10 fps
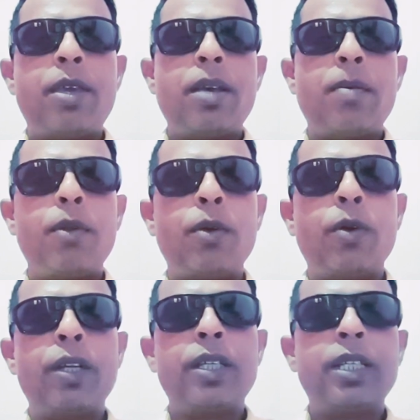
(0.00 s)
अभी हम
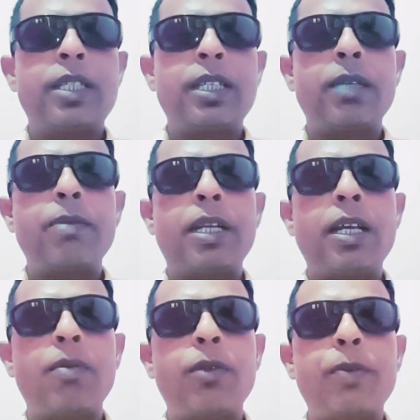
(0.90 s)
लोगों ने जैसे कि
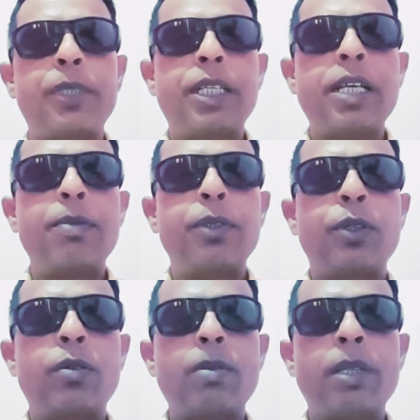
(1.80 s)
मैंने आपको पिछले
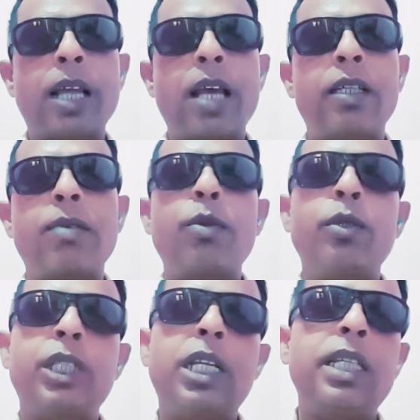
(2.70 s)
एपिसोड में बताया कि हम
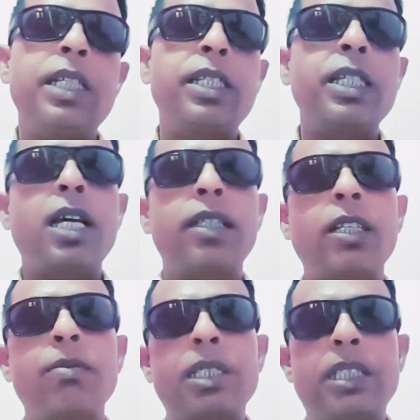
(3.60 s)
लोग दिल्ली
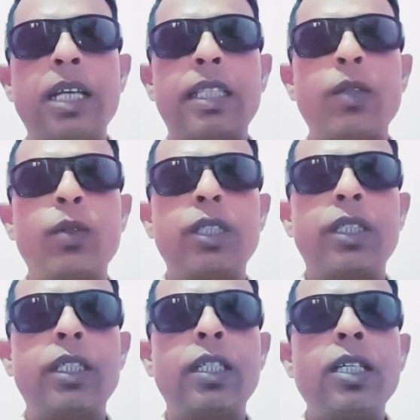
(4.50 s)
एनसीआर तक में जाते
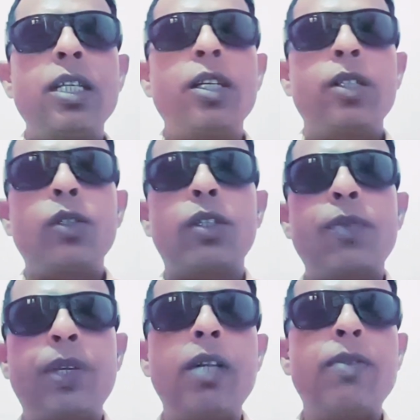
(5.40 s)
होते थे जो
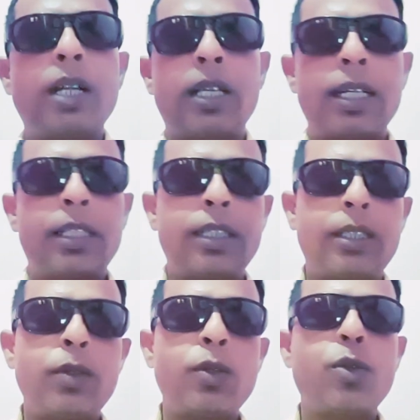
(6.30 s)
कि फील्ड वर्क
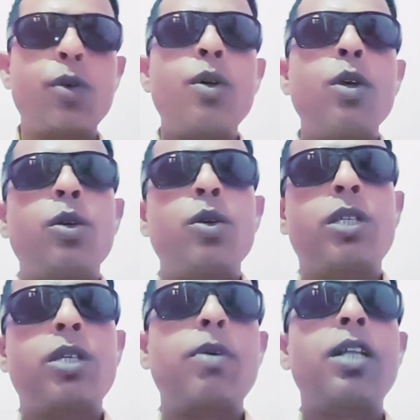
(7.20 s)
करते थे दोस्तों
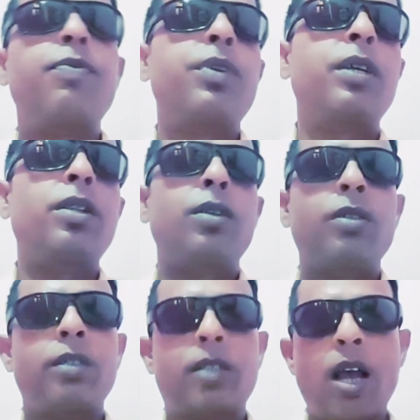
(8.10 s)
उसके बाद फिर